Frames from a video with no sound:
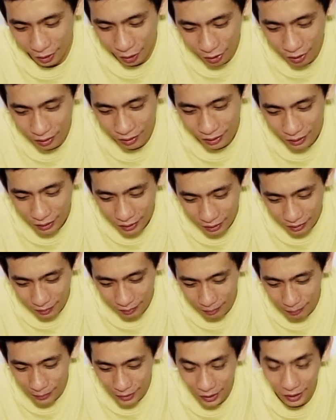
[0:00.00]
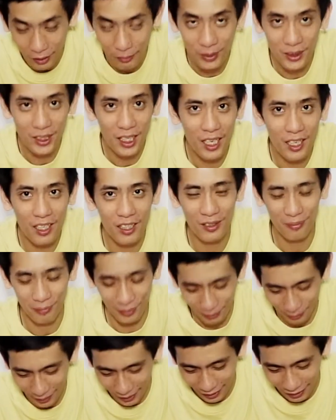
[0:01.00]
drone bisa dipenjara
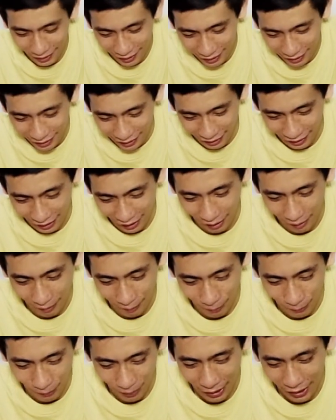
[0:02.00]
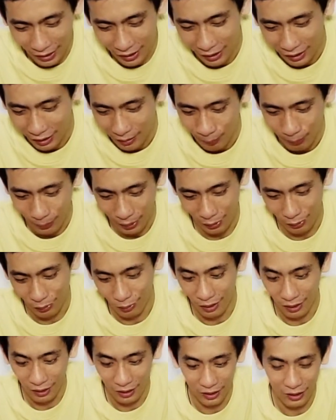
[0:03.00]
nah mungkin
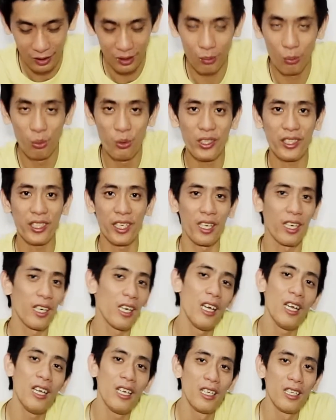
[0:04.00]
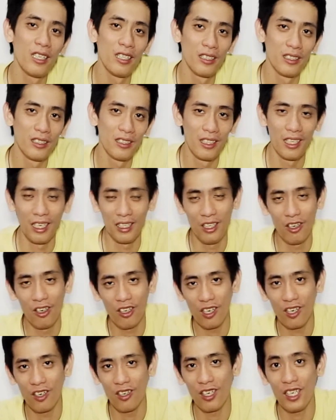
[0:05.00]
peraturan ini dibuat karena ada
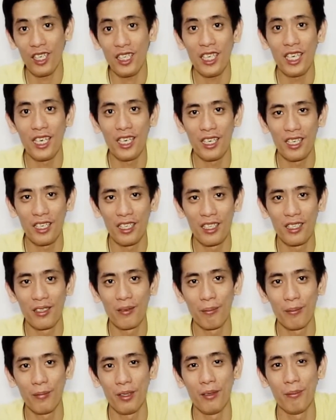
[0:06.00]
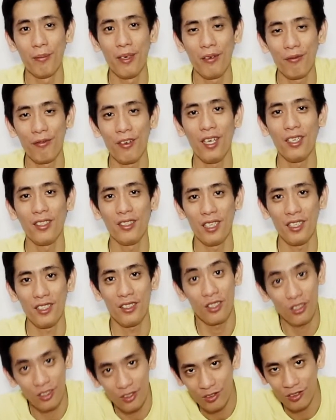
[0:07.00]
orang-orang yang memanfaatkan
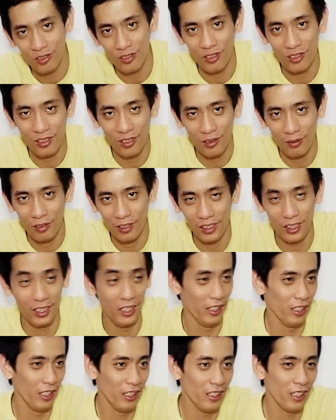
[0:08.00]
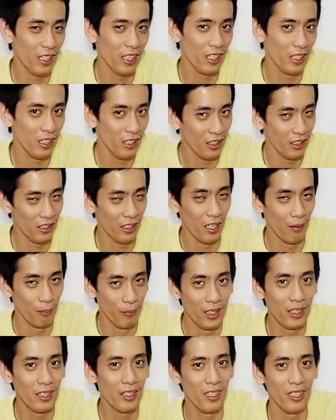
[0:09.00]
drone untuk kegiatan yang nggak
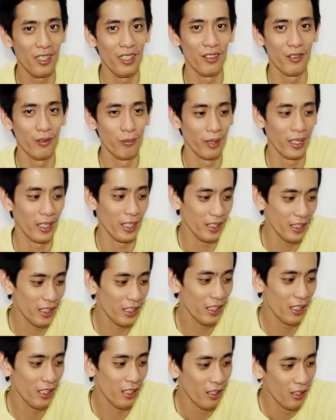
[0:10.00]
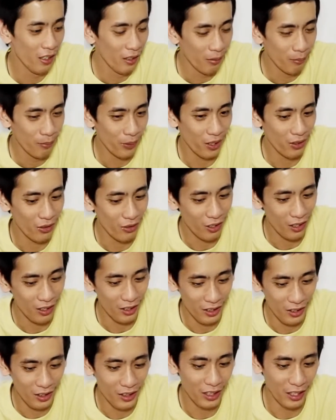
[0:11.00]
benar gitu makanya ada peraturan
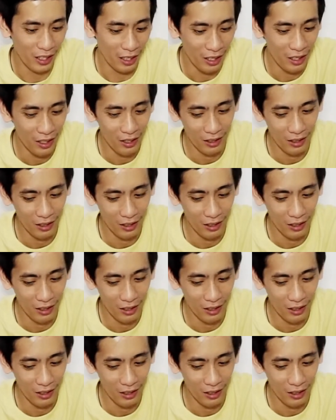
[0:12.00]
ini nah